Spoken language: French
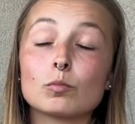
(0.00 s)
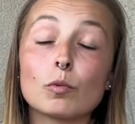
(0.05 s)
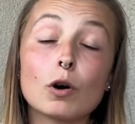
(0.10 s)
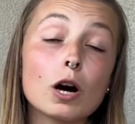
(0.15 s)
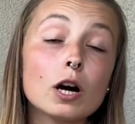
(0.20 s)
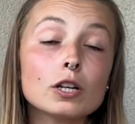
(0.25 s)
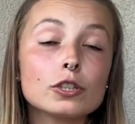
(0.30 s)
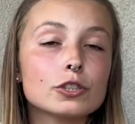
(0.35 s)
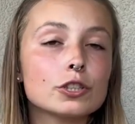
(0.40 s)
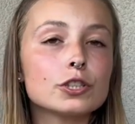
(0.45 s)

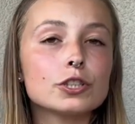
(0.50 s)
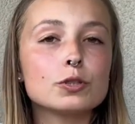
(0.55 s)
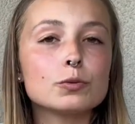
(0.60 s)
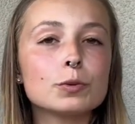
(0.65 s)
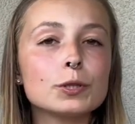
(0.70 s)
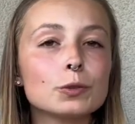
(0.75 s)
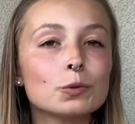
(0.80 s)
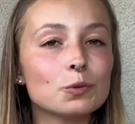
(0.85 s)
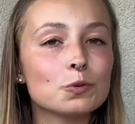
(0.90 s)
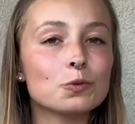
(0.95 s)
Bah, j'ai dit
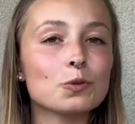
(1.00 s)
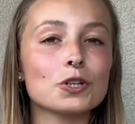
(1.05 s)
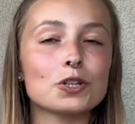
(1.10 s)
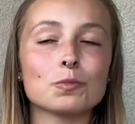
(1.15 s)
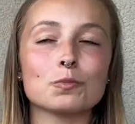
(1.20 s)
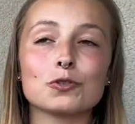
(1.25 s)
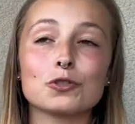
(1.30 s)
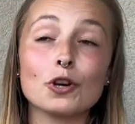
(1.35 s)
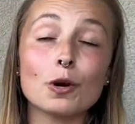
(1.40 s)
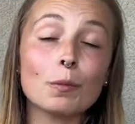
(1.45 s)
oui tout de suite,
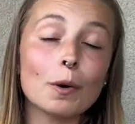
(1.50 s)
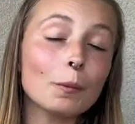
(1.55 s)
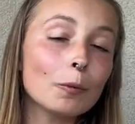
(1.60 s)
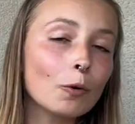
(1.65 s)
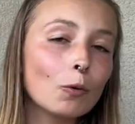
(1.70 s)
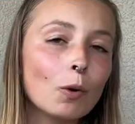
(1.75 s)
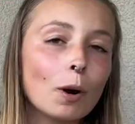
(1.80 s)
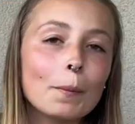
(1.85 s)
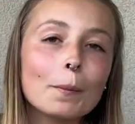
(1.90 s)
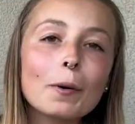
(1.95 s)
je me dis oh, bah
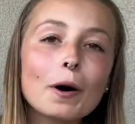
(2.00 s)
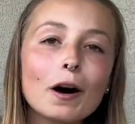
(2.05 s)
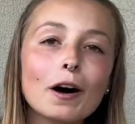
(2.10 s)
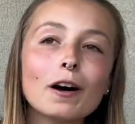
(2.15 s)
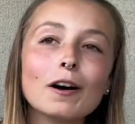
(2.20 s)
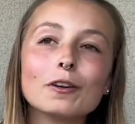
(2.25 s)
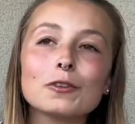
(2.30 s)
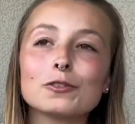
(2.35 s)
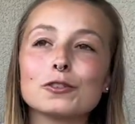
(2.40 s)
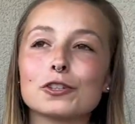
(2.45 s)
pourquoi
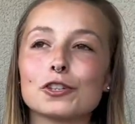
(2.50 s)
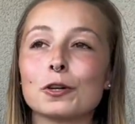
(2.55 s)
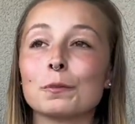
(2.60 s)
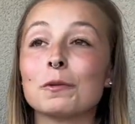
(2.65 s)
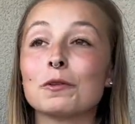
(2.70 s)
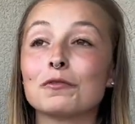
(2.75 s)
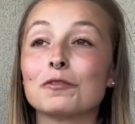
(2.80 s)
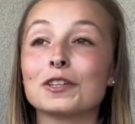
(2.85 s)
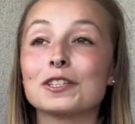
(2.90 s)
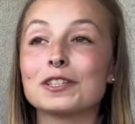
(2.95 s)
pas, j'ai
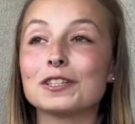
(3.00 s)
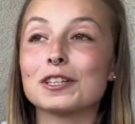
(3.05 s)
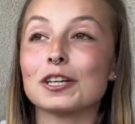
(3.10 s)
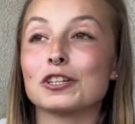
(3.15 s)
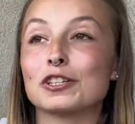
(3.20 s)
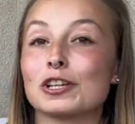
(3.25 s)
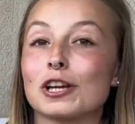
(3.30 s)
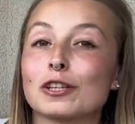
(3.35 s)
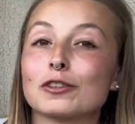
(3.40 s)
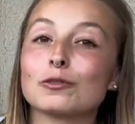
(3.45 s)
jamais fait de
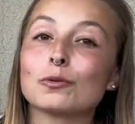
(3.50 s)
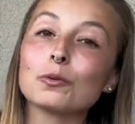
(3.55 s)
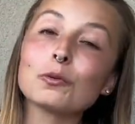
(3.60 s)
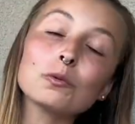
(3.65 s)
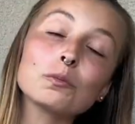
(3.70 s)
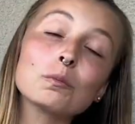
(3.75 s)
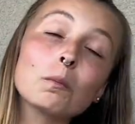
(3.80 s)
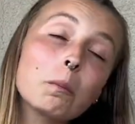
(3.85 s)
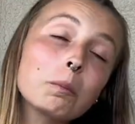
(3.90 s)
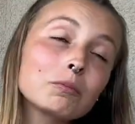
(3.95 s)
stage
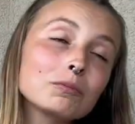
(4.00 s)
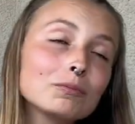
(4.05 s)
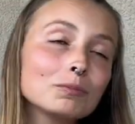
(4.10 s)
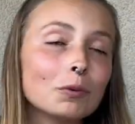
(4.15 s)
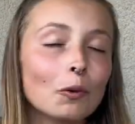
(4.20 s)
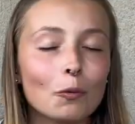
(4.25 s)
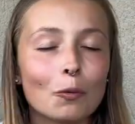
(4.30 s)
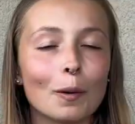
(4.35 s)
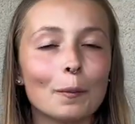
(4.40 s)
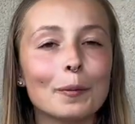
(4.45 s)
là-dedans,
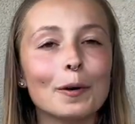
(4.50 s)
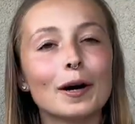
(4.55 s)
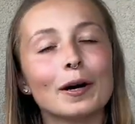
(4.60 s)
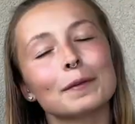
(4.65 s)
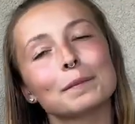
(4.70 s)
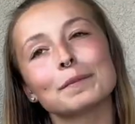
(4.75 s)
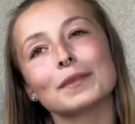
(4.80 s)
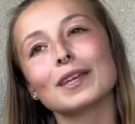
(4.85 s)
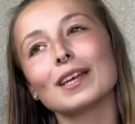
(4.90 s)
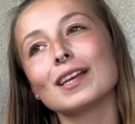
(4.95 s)
pourquoi pas.
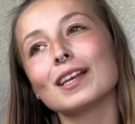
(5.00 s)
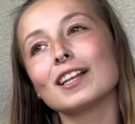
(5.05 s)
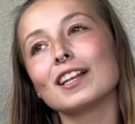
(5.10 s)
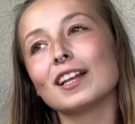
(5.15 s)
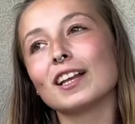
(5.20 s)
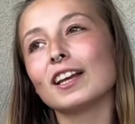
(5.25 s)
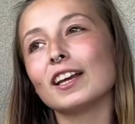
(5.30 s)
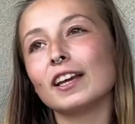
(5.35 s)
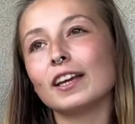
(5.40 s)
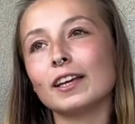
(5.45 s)

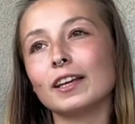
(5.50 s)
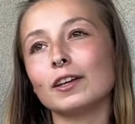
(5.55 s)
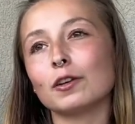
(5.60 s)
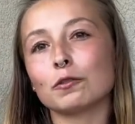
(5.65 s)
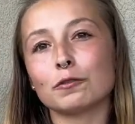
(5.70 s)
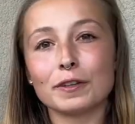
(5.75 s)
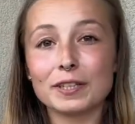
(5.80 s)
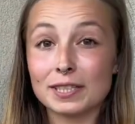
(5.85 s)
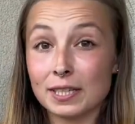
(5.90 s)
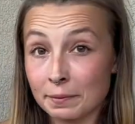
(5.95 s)
Et
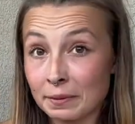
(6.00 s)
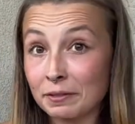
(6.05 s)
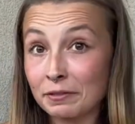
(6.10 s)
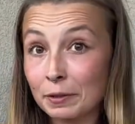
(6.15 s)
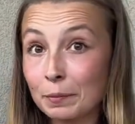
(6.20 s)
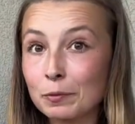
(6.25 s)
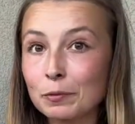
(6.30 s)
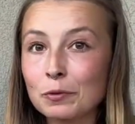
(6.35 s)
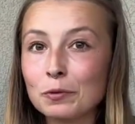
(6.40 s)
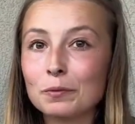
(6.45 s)
en fait, ça
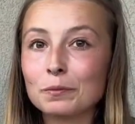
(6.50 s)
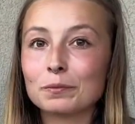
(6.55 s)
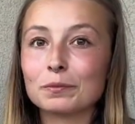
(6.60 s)
m'avait plu.